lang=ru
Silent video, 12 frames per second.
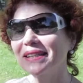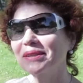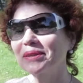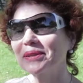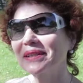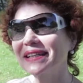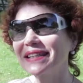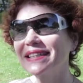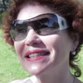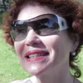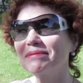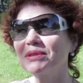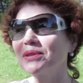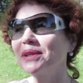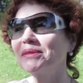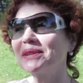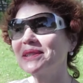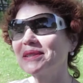откроют границы, я бы с
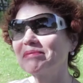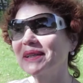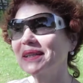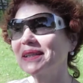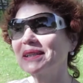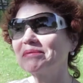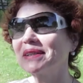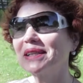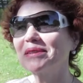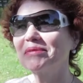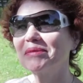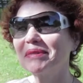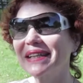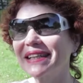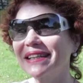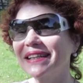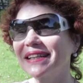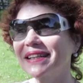удовольствием поехала на мои любимые
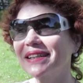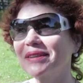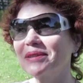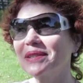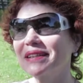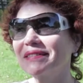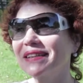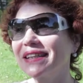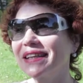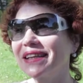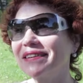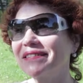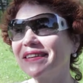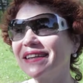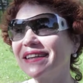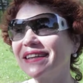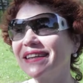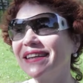Канары, на остров Тенерифе
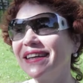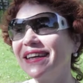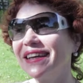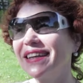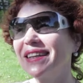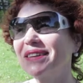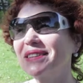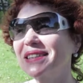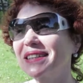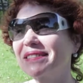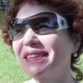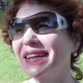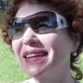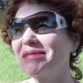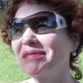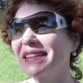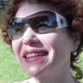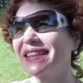и на остров Ля
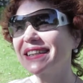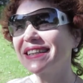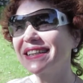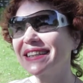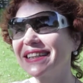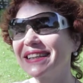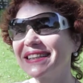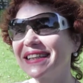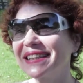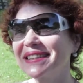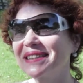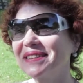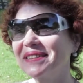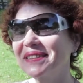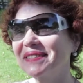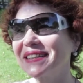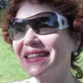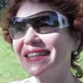Так
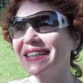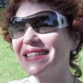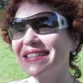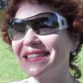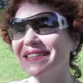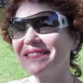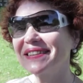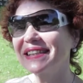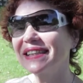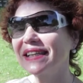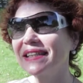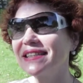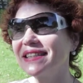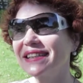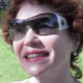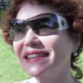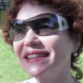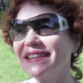здорово, так красиво, Атлантика.